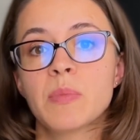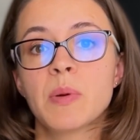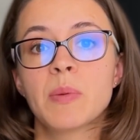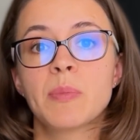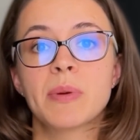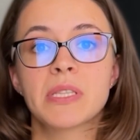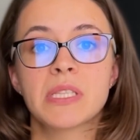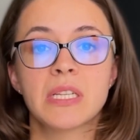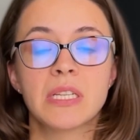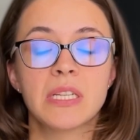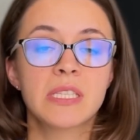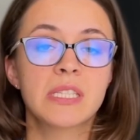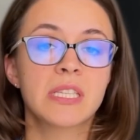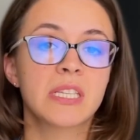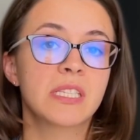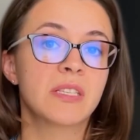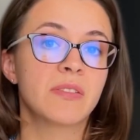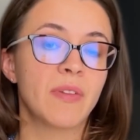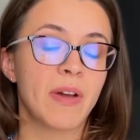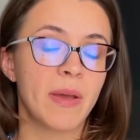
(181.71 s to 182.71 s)
бы
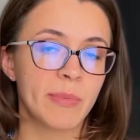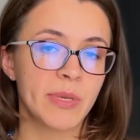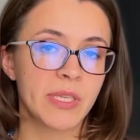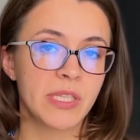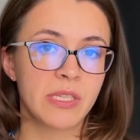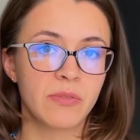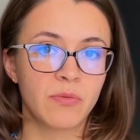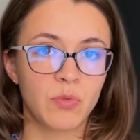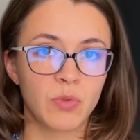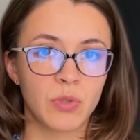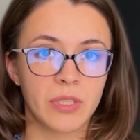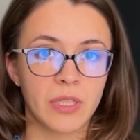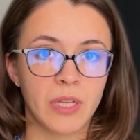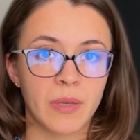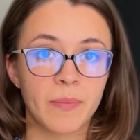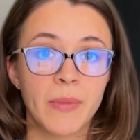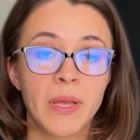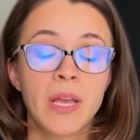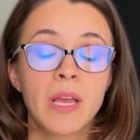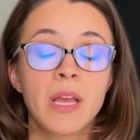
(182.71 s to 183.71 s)
поделиться с вами
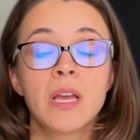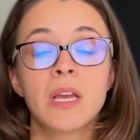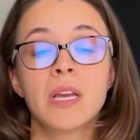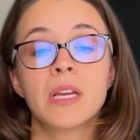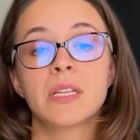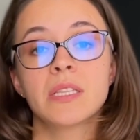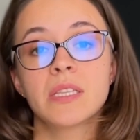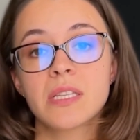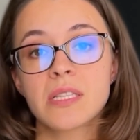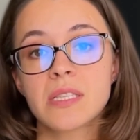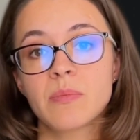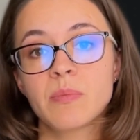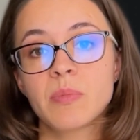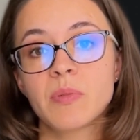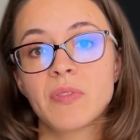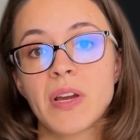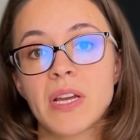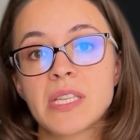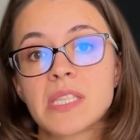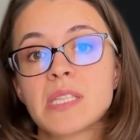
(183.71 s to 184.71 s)
сегодня. Не
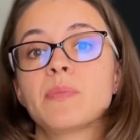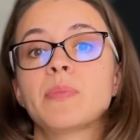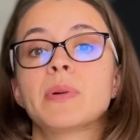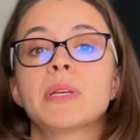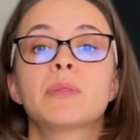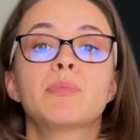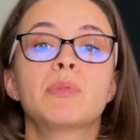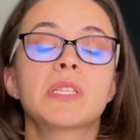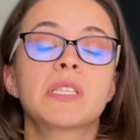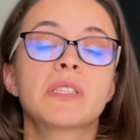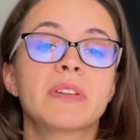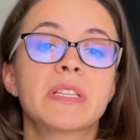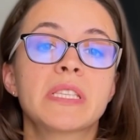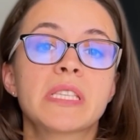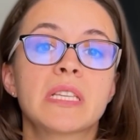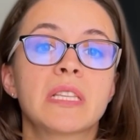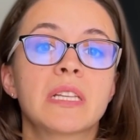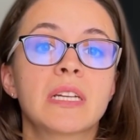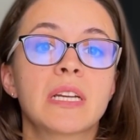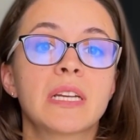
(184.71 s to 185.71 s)
забывайте
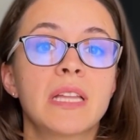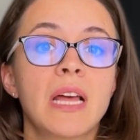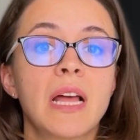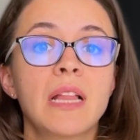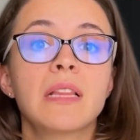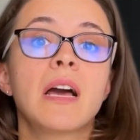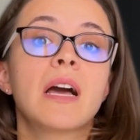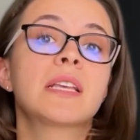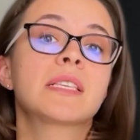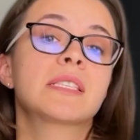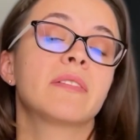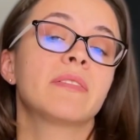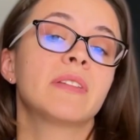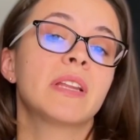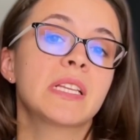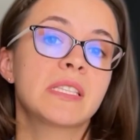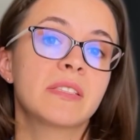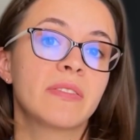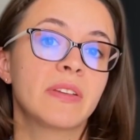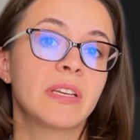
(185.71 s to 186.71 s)
подписываться на канал,
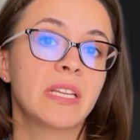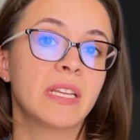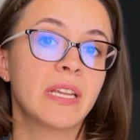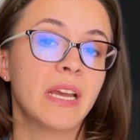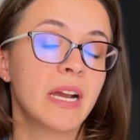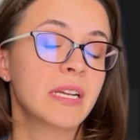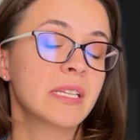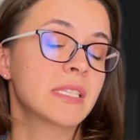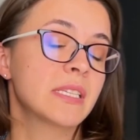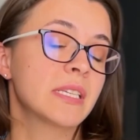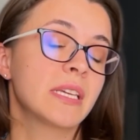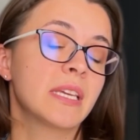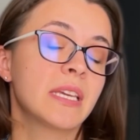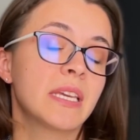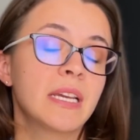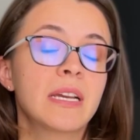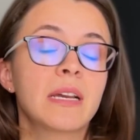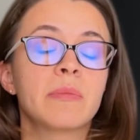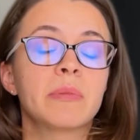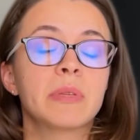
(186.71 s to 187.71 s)
оставлять свои реакции
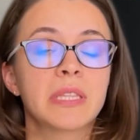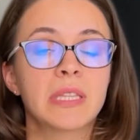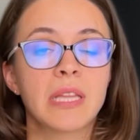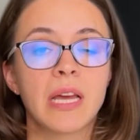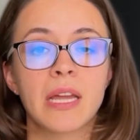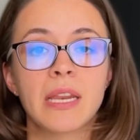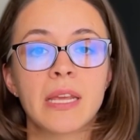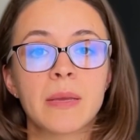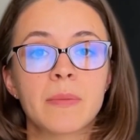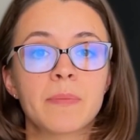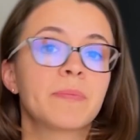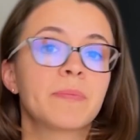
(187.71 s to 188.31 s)
и комментарии.